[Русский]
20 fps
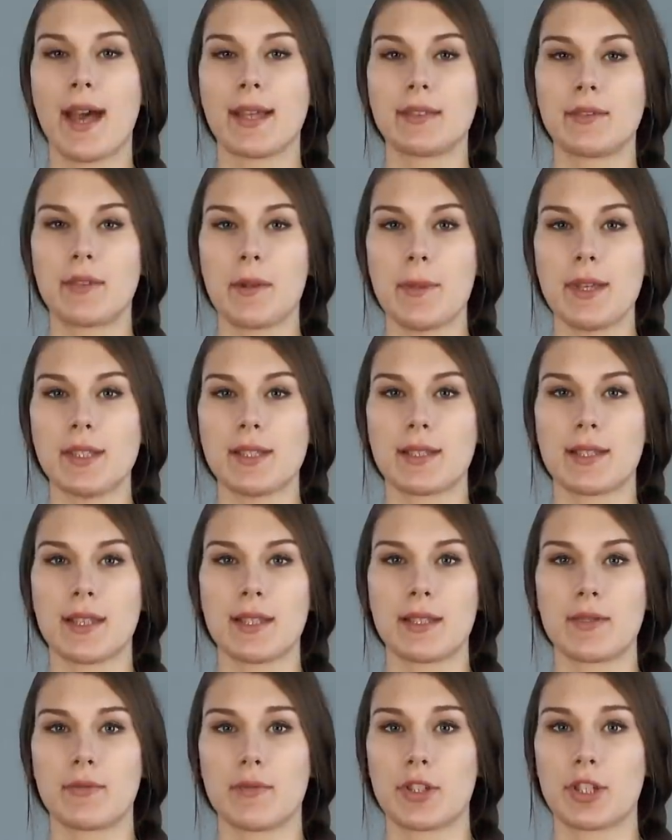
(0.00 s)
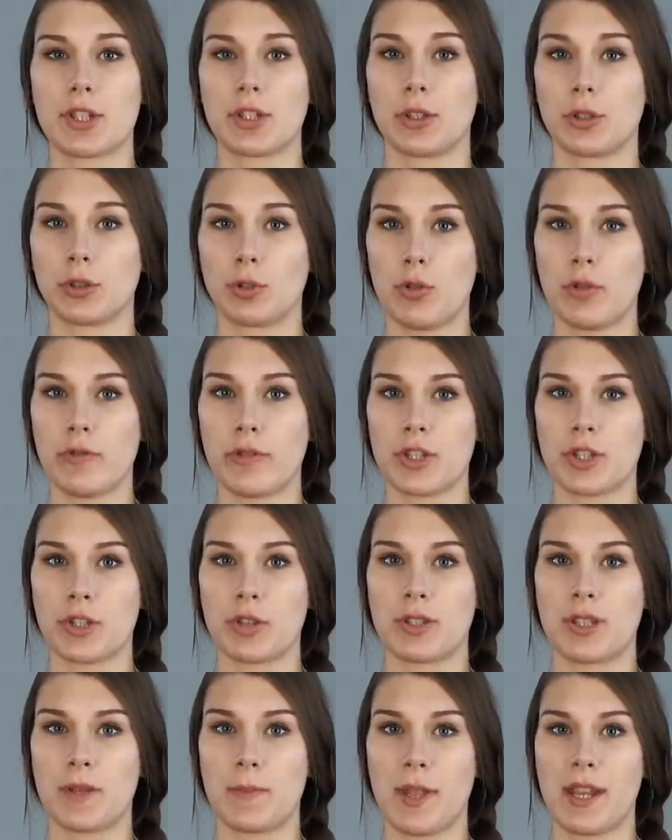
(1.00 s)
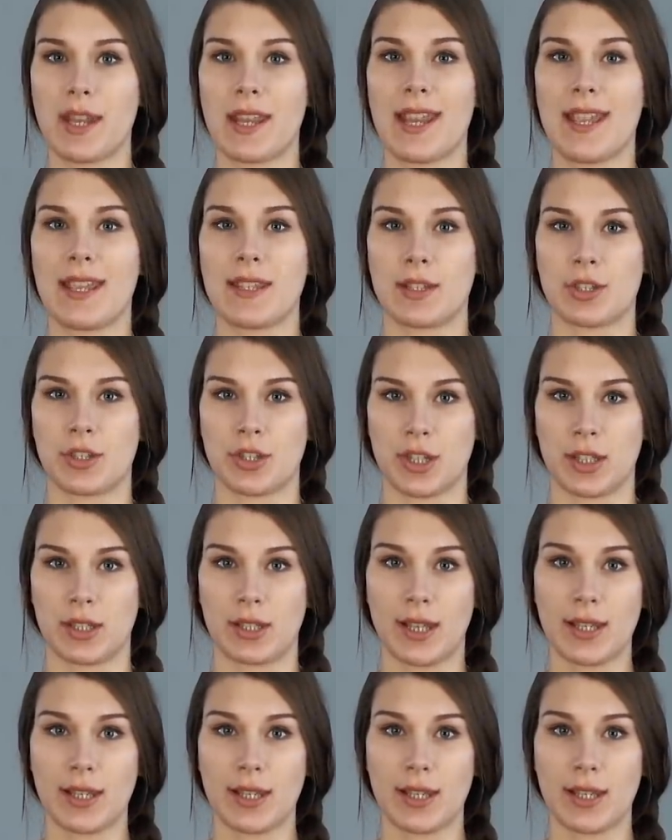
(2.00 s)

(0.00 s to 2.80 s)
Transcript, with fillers: Одновременно с этим вышла новость, что теперь этих же